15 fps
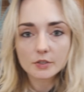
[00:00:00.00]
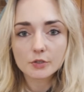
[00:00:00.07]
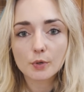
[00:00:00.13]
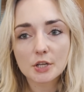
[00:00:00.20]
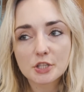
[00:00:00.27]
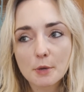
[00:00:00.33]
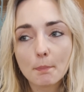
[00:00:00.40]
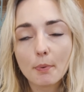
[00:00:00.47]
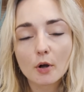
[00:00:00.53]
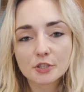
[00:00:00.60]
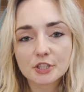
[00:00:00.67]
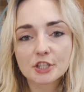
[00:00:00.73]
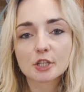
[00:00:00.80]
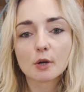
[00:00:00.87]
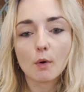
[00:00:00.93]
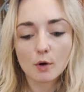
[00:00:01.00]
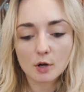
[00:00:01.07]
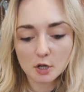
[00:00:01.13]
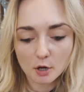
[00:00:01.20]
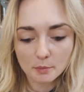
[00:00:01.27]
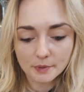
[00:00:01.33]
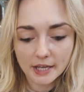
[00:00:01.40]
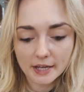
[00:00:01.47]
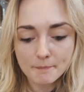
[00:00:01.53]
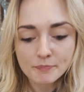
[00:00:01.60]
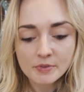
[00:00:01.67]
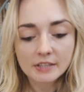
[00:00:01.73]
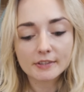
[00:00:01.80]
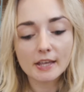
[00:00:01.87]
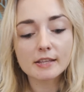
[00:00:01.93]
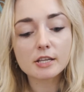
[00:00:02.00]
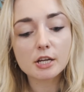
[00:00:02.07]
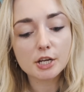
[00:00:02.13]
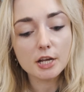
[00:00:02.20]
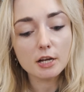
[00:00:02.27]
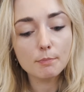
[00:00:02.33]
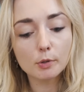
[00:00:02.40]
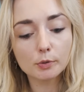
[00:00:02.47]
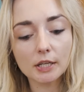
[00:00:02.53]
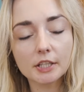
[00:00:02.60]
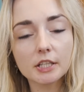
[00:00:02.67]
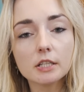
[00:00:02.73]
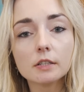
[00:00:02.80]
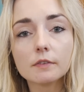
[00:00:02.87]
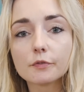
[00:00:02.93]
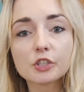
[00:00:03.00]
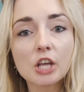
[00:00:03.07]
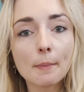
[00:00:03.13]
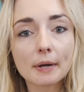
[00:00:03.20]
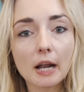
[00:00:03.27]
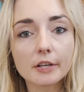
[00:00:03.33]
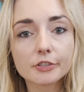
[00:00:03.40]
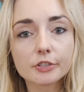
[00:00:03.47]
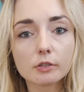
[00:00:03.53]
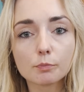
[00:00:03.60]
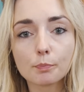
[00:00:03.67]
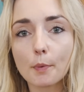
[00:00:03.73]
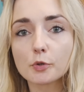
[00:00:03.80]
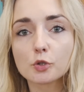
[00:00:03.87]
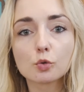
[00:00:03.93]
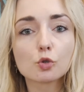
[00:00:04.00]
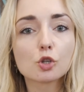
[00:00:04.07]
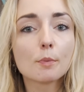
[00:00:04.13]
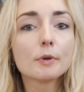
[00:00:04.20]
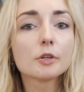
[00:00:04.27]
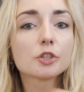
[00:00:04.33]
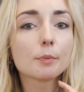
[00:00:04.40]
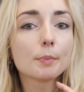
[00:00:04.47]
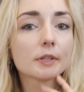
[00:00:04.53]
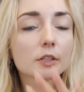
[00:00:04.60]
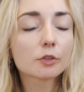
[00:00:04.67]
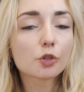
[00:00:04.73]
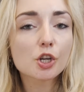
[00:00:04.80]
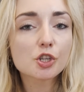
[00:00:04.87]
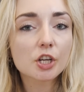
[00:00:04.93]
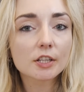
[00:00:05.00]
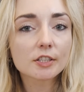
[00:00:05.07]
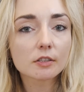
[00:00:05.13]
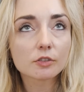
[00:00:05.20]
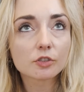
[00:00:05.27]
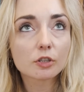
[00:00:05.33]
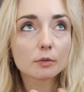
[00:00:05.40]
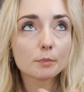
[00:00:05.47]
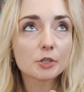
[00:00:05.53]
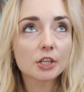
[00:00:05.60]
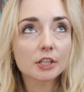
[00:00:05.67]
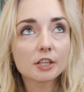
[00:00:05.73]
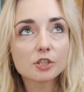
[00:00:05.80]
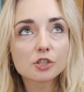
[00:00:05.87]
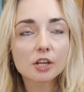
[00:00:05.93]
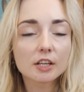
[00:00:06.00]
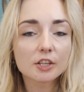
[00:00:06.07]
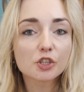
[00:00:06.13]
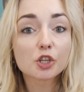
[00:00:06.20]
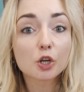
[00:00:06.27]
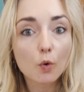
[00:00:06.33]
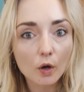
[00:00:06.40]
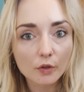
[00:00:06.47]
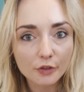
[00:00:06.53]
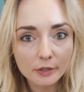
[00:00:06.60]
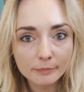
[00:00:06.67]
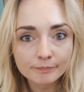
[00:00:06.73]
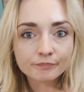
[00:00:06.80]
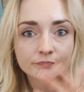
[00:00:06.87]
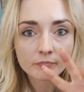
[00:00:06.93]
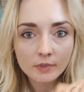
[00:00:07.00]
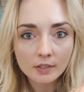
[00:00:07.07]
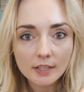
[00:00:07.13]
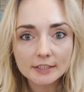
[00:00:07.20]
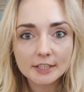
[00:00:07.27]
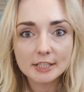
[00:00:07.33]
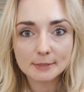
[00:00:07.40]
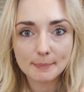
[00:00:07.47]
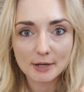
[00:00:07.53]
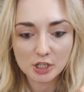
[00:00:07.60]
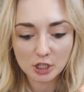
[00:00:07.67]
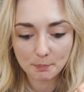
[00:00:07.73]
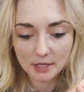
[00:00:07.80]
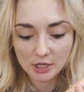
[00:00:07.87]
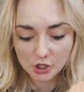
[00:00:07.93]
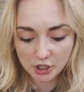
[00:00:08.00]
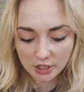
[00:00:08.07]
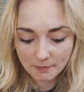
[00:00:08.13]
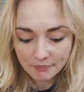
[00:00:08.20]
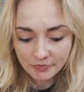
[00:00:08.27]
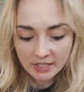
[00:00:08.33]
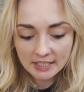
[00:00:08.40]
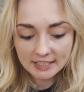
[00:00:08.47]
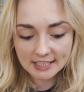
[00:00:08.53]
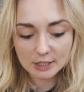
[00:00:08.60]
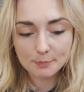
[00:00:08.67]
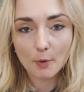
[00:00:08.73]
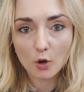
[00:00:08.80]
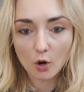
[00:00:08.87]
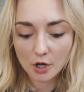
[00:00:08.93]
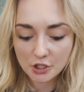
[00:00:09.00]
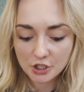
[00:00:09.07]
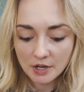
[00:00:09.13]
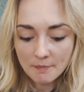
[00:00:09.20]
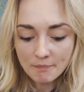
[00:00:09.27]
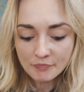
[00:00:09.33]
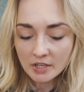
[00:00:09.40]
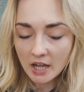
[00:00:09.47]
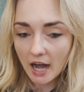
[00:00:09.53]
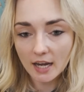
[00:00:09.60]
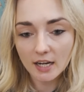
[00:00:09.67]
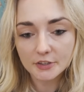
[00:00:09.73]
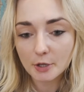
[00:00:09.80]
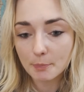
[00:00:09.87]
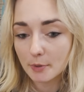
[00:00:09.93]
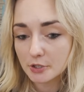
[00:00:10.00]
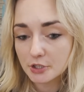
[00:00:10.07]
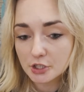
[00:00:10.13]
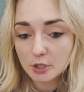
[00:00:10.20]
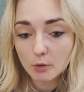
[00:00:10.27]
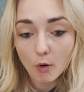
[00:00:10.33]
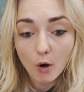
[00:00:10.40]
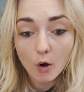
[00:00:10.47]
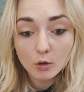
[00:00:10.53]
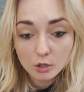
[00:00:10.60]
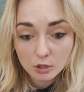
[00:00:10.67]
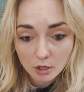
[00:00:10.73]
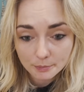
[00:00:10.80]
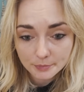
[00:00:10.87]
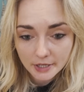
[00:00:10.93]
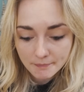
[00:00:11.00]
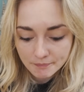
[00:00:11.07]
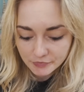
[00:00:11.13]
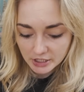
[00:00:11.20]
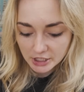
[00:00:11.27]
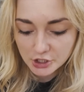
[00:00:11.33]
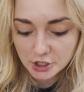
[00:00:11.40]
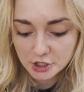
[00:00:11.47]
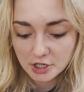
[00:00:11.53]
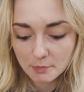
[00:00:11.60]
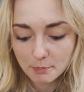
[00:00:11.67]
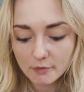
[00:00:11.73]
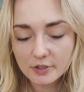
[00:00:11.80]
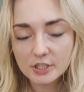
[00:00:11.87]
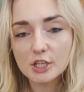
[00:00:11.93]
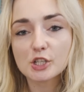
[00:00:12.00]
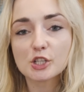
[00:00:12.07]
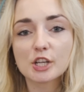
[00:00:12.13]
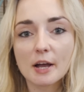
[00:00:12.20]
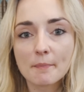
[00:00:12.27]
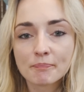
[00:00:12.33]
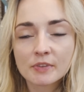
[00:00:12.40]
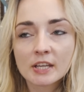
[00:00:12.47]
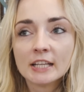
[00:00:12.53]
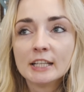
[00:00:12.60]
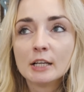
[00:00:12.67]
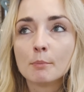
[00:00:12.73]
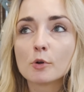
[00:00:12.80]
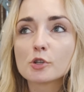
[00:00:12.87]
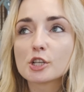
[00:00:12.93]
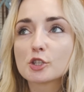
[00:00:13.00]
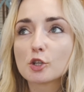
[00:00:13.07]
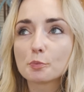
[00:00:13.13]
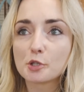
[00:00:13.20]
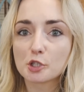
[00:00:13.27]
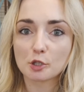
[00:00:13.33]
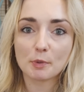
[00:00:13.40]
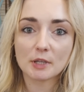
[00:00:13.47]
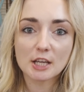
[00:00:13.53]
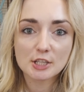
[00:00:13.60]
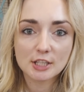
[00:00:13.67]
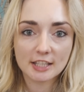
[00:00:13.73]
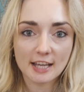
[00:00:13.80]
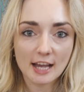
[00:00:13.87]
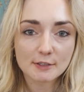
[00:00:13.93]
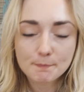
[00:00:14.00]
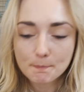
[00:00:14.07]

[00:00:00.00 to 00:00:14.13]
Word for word: Słuchajcie, porcje są ogromne. Ten grill był taki sam raz. Po prostu, żeby sobie tak troszeczkę zrobić taki, że jest się głodnym. Taki smaczek pierwszy, zaspokoić. Ale te porcje są ogromne. I jeszcze chciałam powiedzieć, że może zróbcie sobie kiedyś taki,